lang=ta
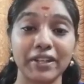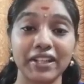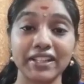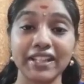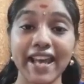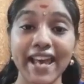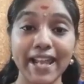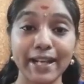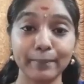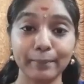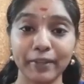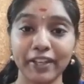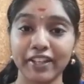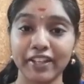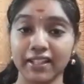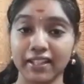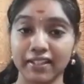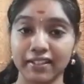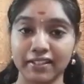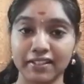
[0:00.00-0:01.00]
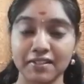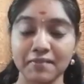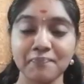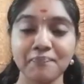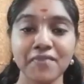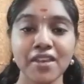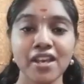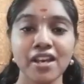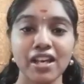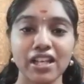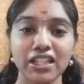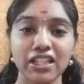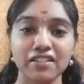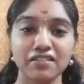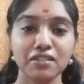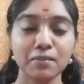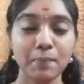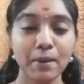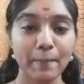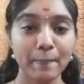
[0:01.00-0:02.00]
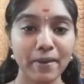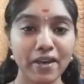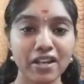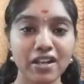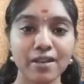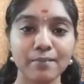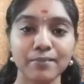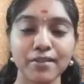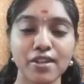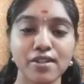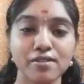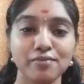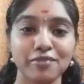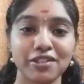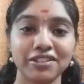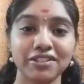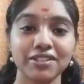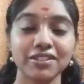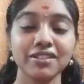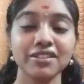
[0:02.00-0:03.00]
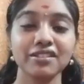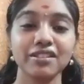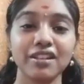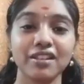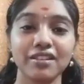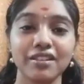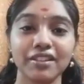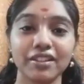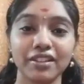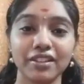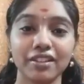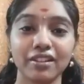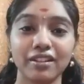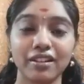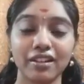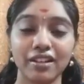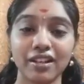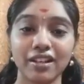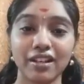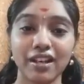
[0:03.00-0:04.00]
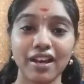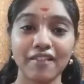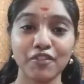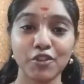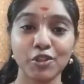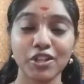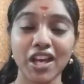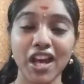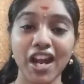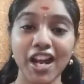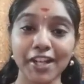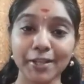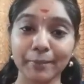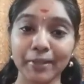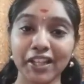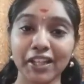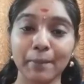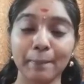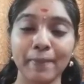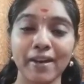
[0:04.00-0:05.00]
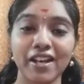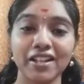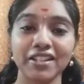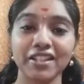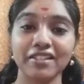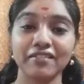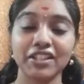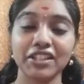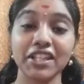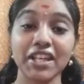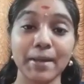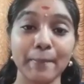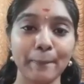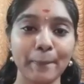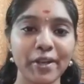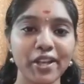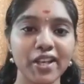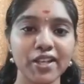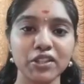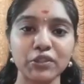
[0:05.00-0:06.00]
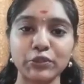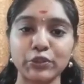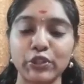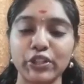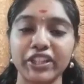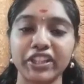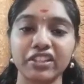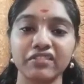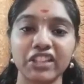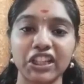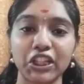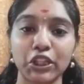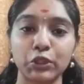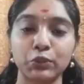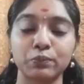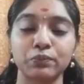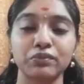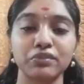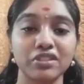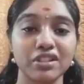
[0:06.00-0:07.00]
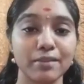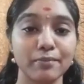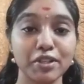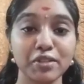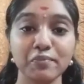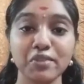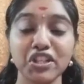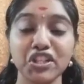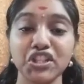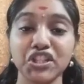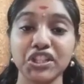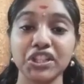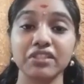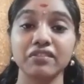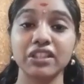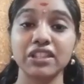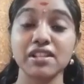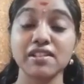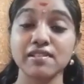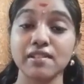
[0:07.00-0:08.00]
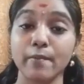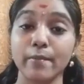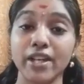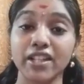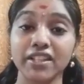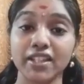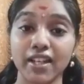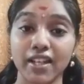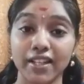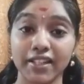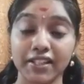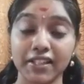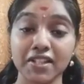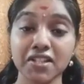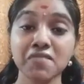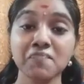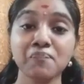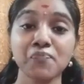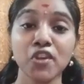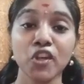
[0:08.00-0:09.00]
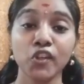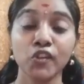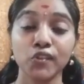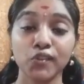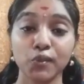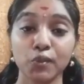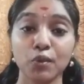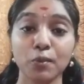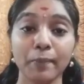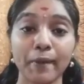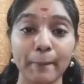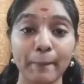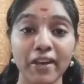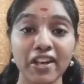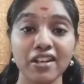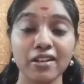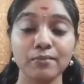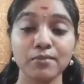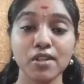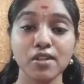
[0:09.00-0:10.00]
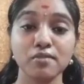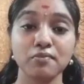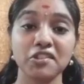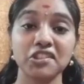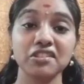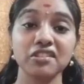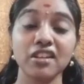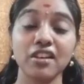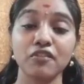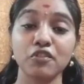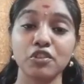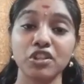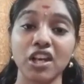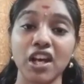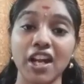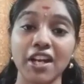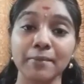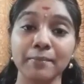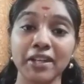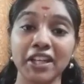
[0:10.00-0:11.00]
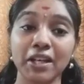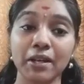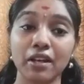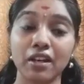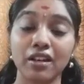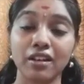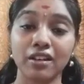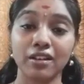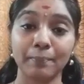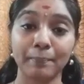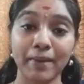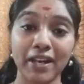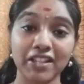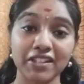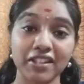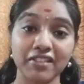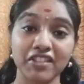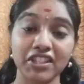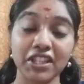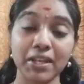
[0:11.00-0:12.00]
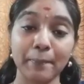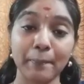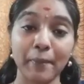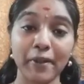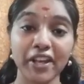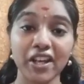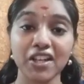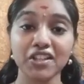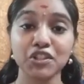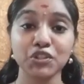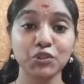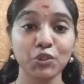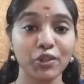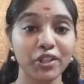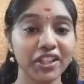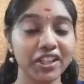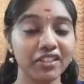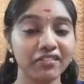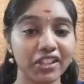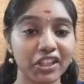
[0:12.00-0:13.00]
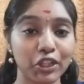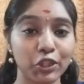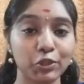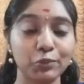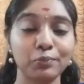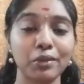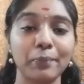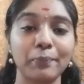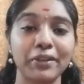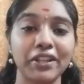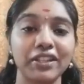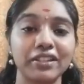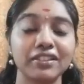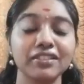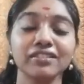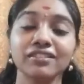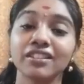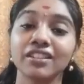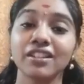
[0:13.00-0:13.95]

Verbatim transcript: அப்படின்னு ஹெல்ப் கேட்டார் அதாவது பப்பா ராம்தாஸ் வந்து அவரோட ஆன்மீக பாதையை வந்து எப்படியாவது தொடங்கி வைக்கணும் ரமண மகரிஷி வந்து சமாதி ஆயிட்டார் சோ பப்பா ராம்தாஸ் வந்து அவரோட ஆன்மீக பாதையை வந்து எப்படியாவது தொடங்கி வைக்கணும் அப்படின்னு